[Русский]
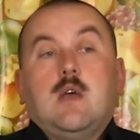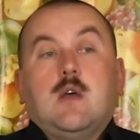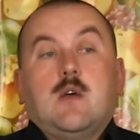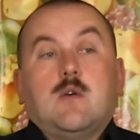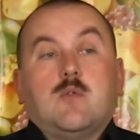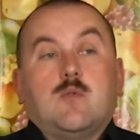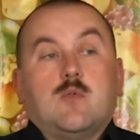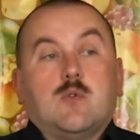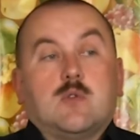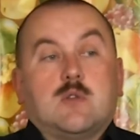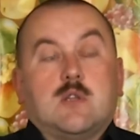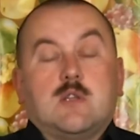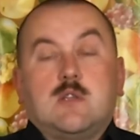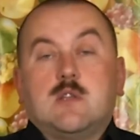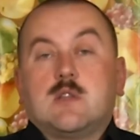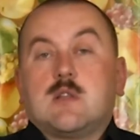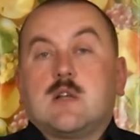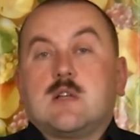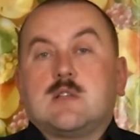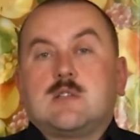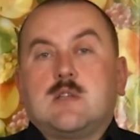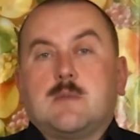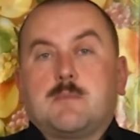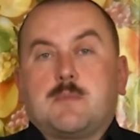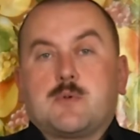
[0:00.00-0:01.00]
Вот. Один
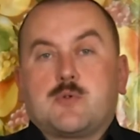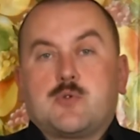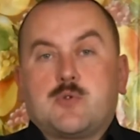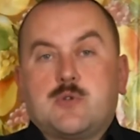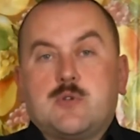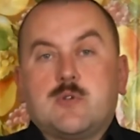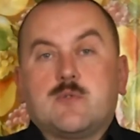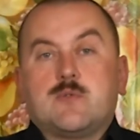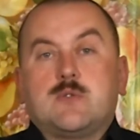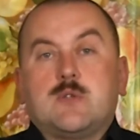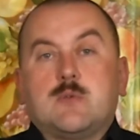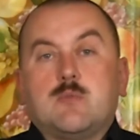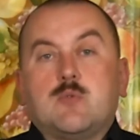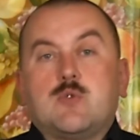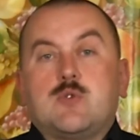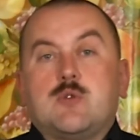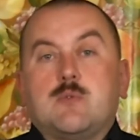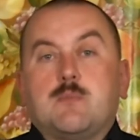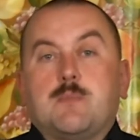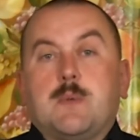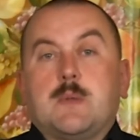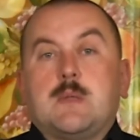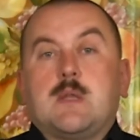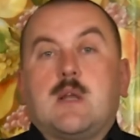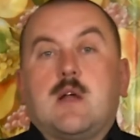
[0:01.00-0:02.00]
раз я пошутил, всем
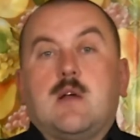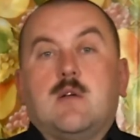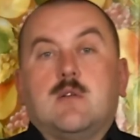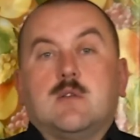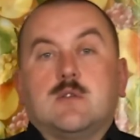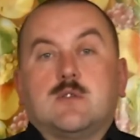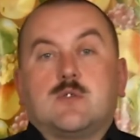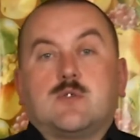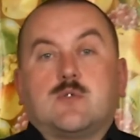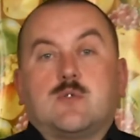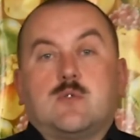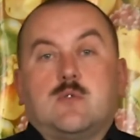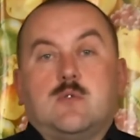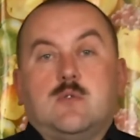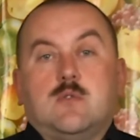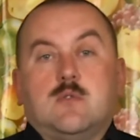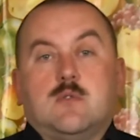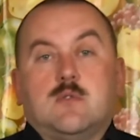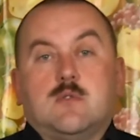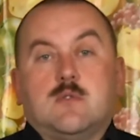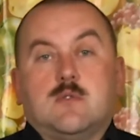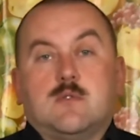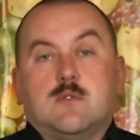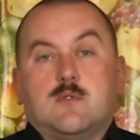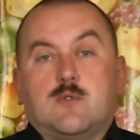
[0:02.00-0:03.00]
очень понравилось,
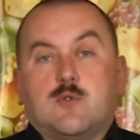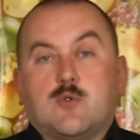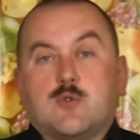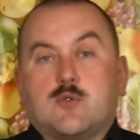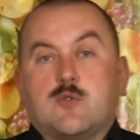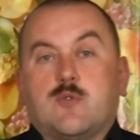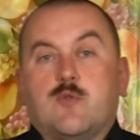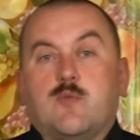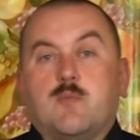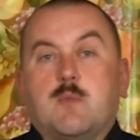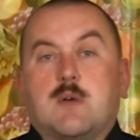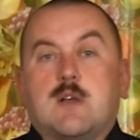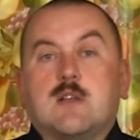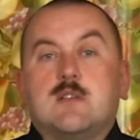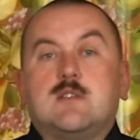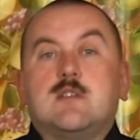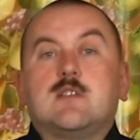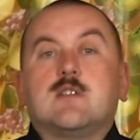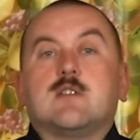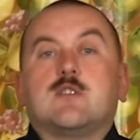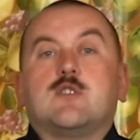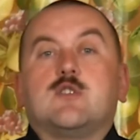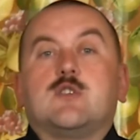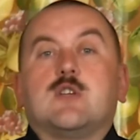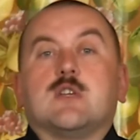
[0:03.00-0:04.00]
э, то, что в
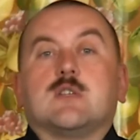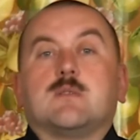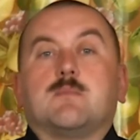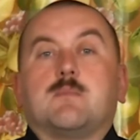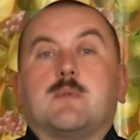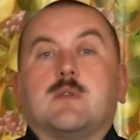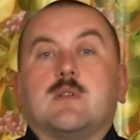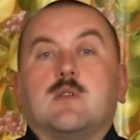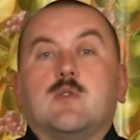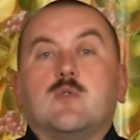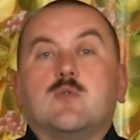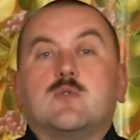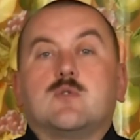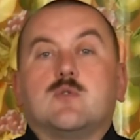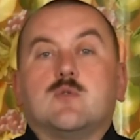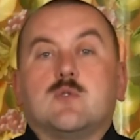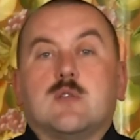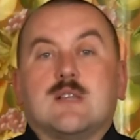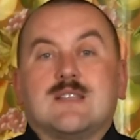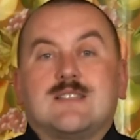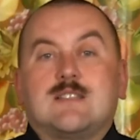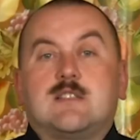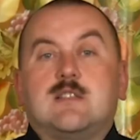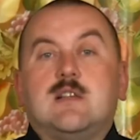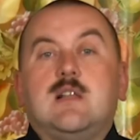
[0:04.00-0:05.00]
магазинах сейчас продаются у
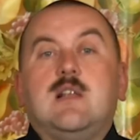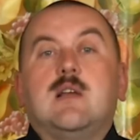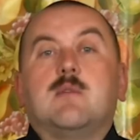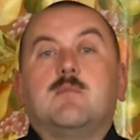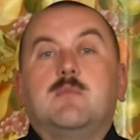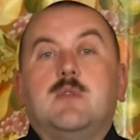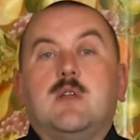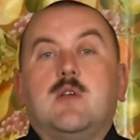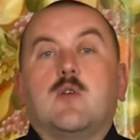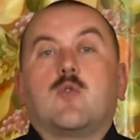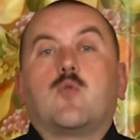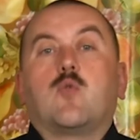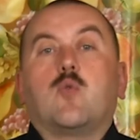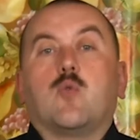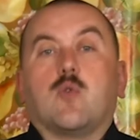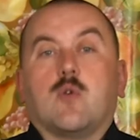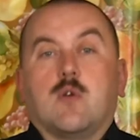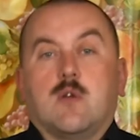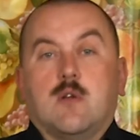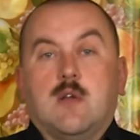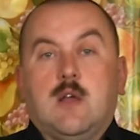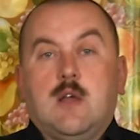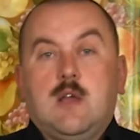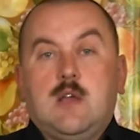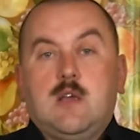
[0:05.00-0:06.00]
нас целебные
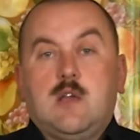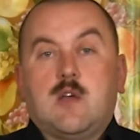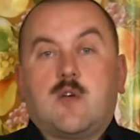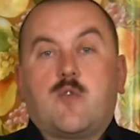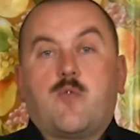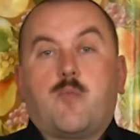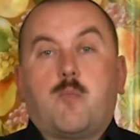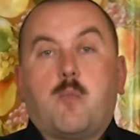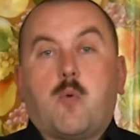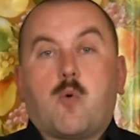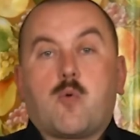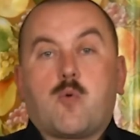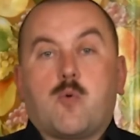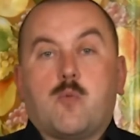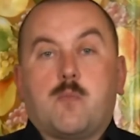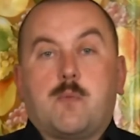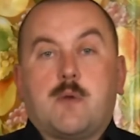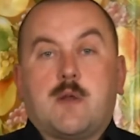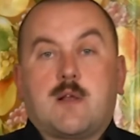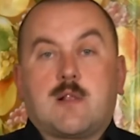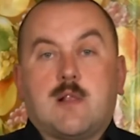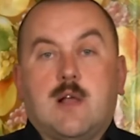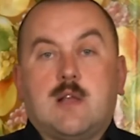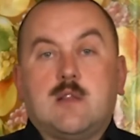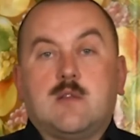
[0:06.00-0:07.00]
куры. Их в пору
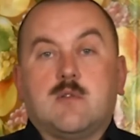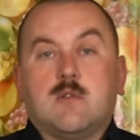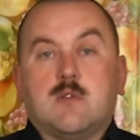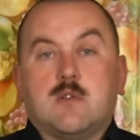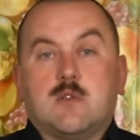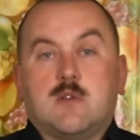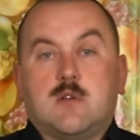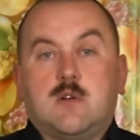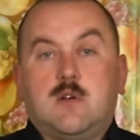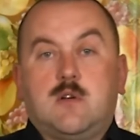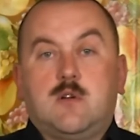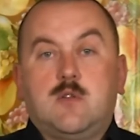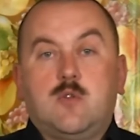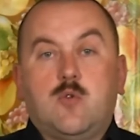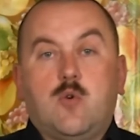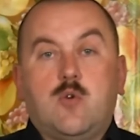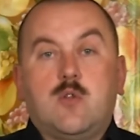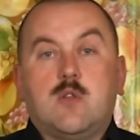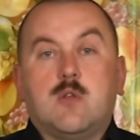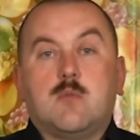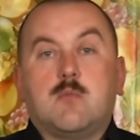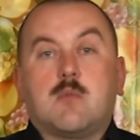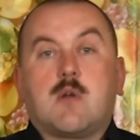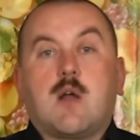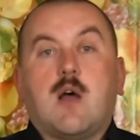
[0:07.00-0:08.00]
прикладывать к
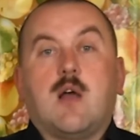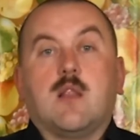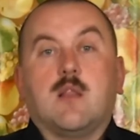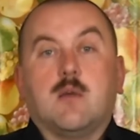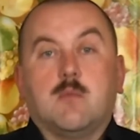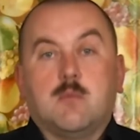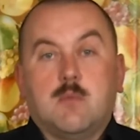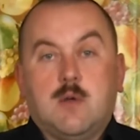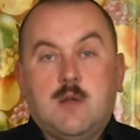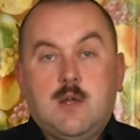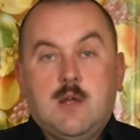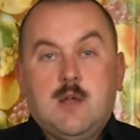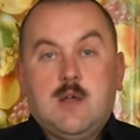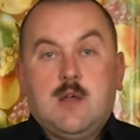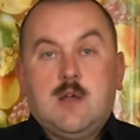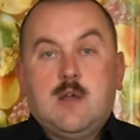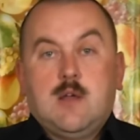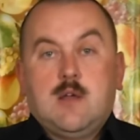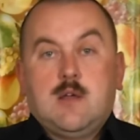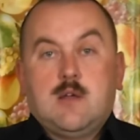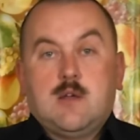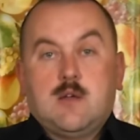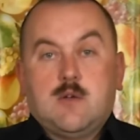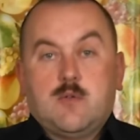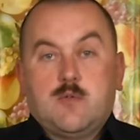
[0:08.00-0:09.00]
гнойным ранам.
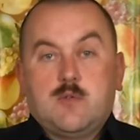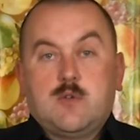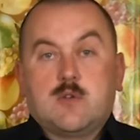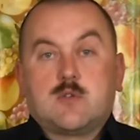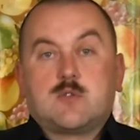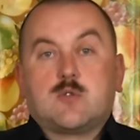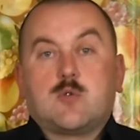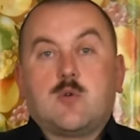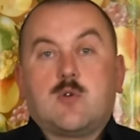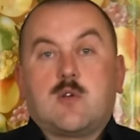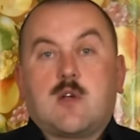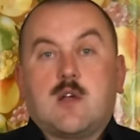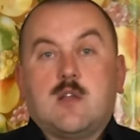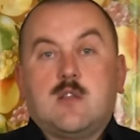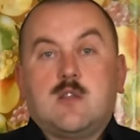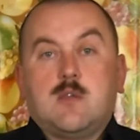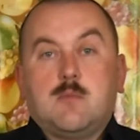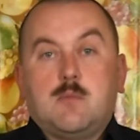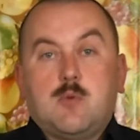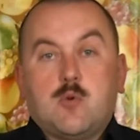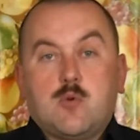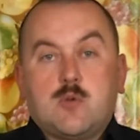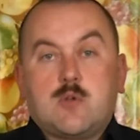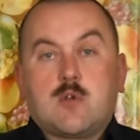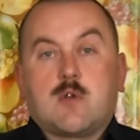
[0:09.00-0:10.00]
Э, в них столько
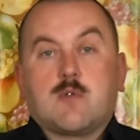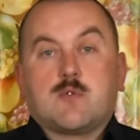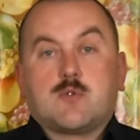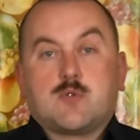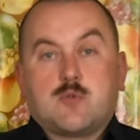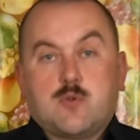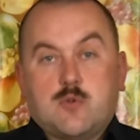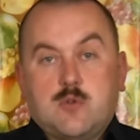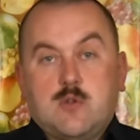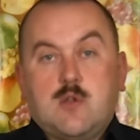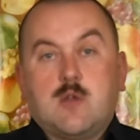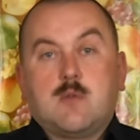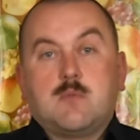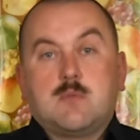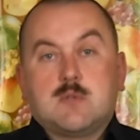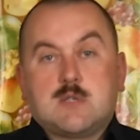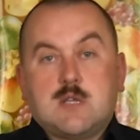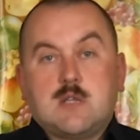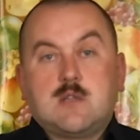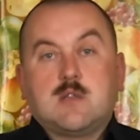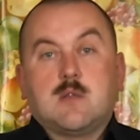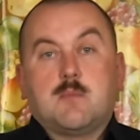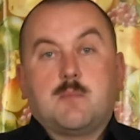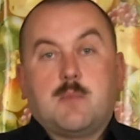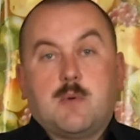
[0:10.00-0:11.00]
антибиотиков, что они
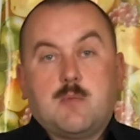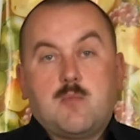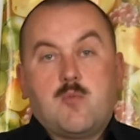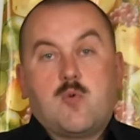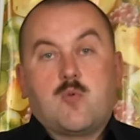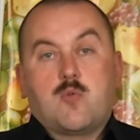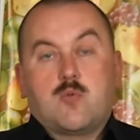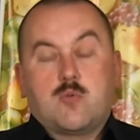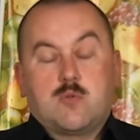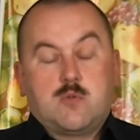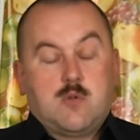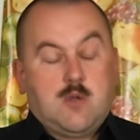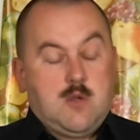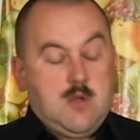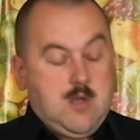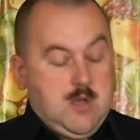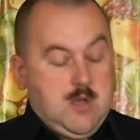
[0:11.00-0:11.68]
обязательно помогут.